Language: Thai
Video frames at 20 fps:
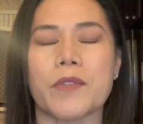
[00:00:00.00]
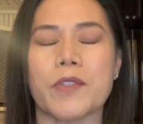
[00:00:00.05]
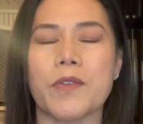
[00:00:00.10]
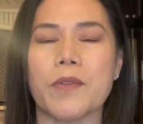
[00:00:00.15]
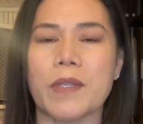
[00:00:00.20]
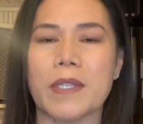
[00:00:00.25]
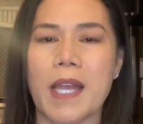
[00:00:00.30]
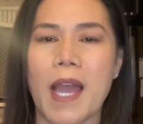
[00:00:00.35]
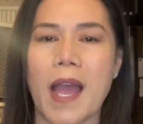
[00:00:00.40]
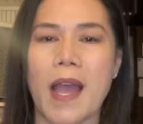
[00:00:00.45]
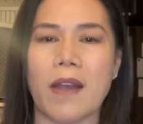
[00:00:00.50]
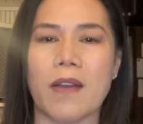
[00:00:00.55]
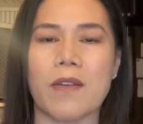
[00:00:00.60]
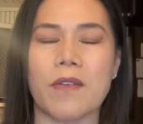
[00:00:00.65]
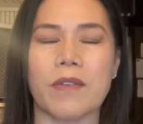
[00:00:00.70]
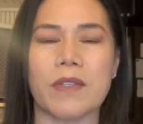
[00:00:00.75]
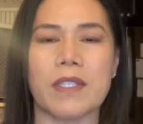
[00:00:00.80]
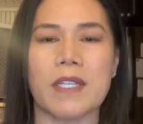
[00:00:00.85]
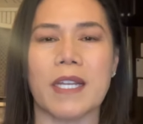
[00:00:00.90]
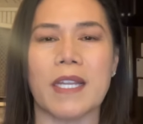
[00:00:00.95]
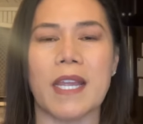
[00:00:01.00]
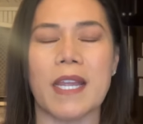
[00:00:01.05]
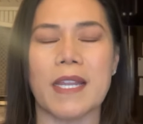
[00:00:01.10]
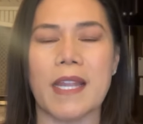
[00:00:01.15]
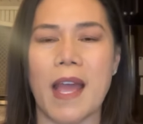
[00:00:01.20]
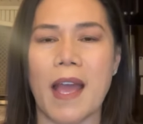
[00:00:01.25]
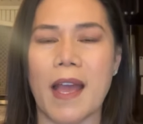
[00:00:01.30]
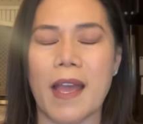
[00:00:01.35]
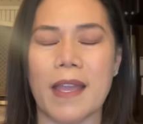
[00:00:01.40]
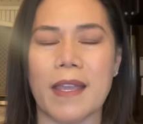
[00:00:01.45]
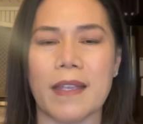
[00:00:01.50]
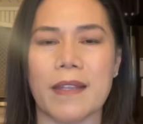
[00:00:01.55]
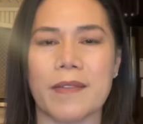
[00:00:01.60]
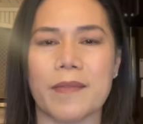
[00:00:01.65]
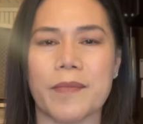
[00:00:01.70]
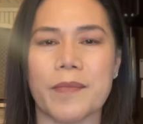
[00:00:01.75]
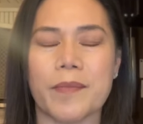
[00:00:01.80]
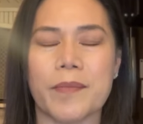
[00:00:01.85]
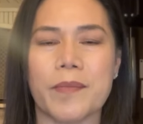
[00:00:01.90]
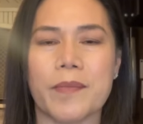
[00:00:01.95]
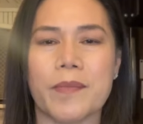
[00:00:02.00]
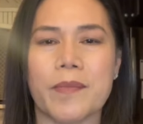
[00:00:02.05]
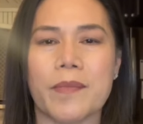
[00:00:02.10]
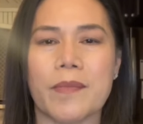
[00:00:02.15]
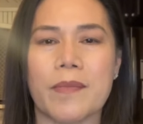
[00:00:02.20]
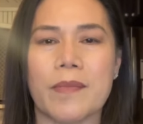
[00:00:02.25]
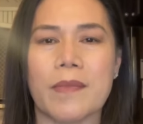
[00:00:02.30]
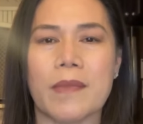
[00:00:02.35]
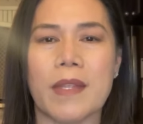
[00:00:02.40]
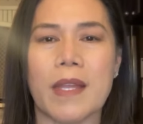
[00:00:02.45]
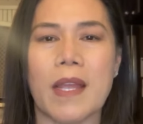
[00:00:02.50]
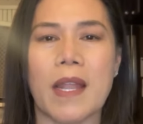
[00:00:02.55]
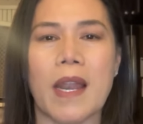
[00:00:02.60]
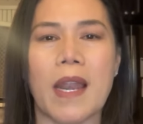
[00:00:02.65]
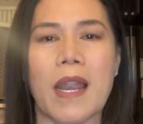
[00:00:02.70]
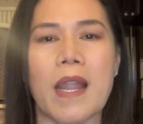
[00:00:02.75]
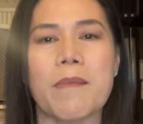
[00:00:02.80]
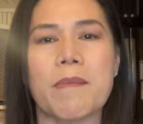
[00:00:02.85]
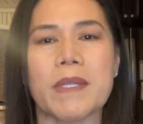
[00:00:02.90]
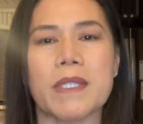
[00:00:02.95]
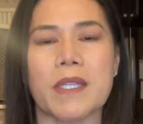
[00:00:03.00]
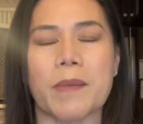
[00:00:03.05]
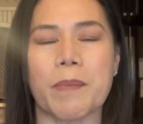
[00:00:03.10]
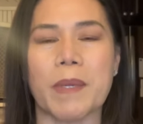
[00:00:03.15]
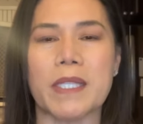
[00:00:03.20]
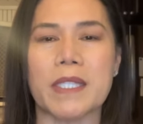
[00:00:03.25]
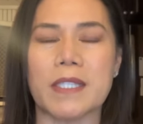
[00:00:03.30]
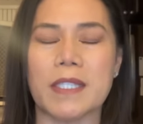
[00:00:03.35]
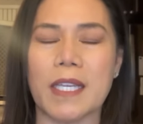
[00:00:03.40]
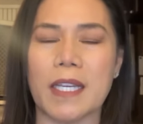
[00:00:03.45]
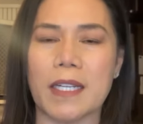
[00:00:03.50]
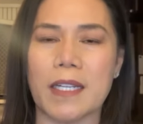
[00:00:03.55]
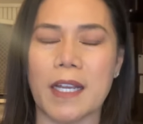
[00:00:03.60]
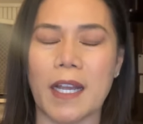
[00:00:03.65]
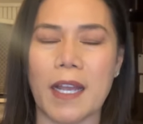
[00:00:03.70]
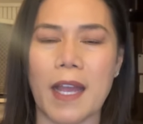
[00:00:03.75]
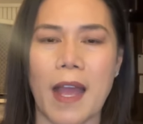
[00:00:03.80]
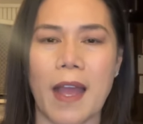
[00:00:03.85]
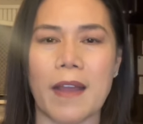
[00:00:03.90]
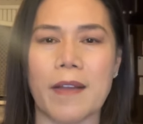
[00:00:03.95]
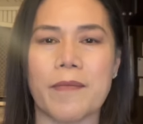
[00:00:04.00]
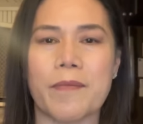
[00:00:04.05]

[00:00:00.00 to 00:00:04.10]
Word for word: ยุ่งยากของฉันให้ได้ แล้วมันจะเป็นจริงนะคะ